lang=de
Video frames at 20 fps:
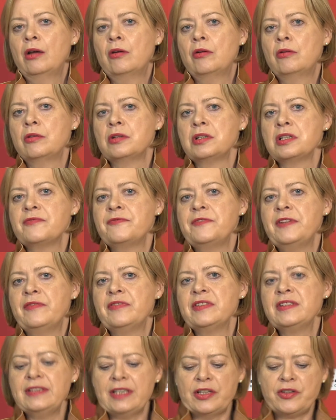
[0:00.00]
Und wir
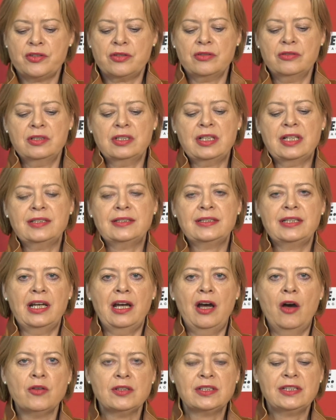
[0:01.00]
wissen jetzt schon, dass
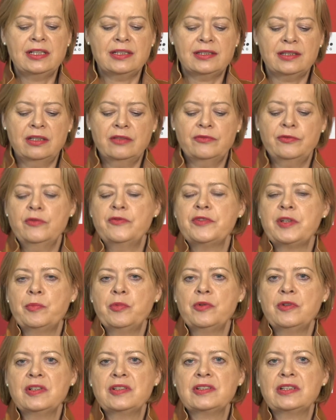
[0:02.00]
der Haushaltsentwurf der
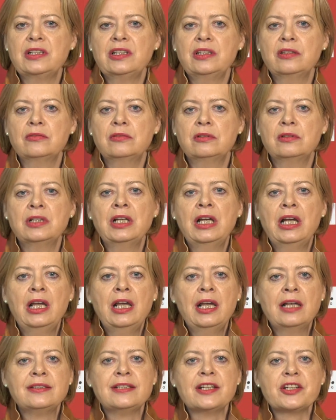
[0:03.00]
Bundesregierung
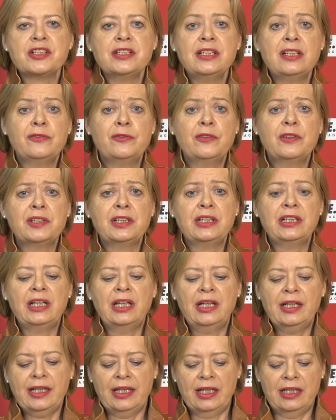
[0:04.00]
sehr schnell von
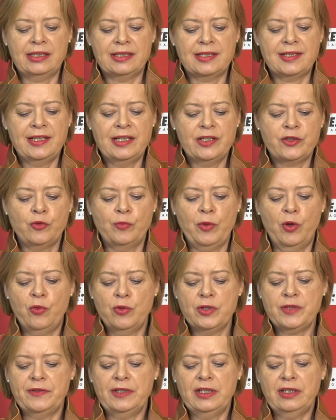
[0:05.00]
der Realität
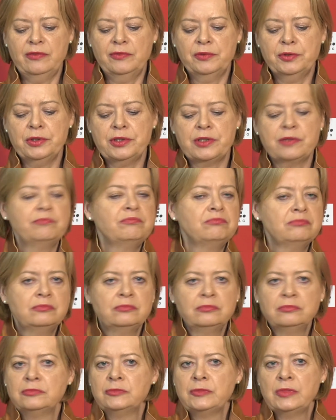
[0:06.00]
überholt werden wird.
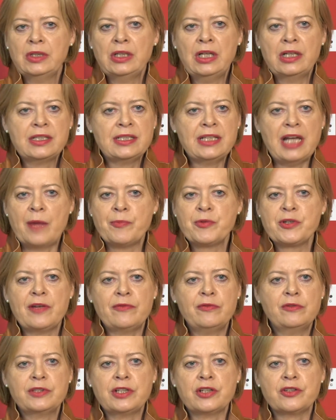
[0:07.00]
Die
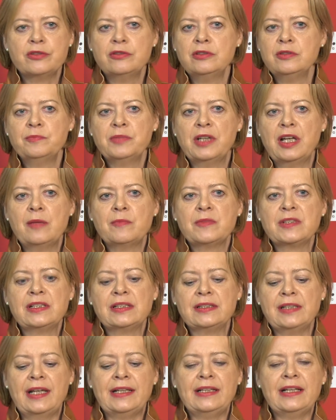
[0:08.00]
Abschaffung der Schuldenbremse
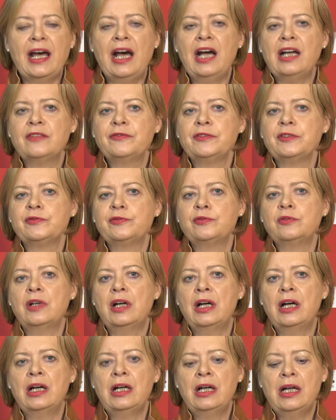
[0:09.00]
ist ein nach wie
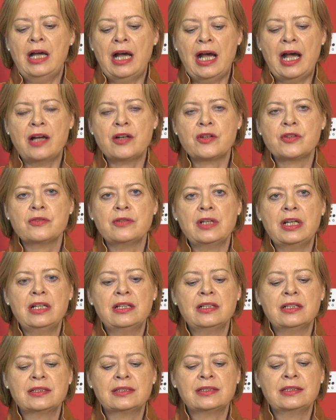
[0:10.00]
vor
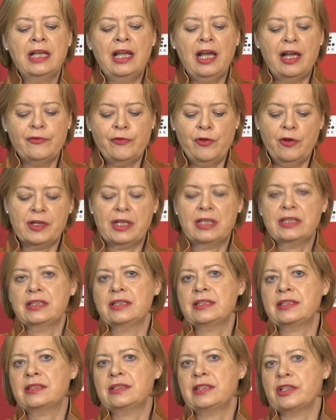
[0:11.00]
aktuelles
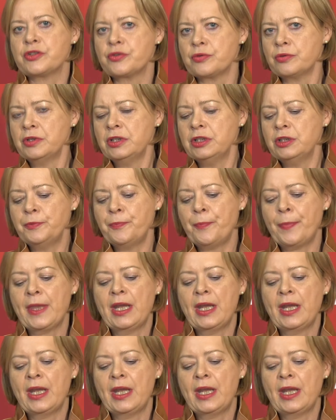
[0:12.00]
Erfordernis der Stunde.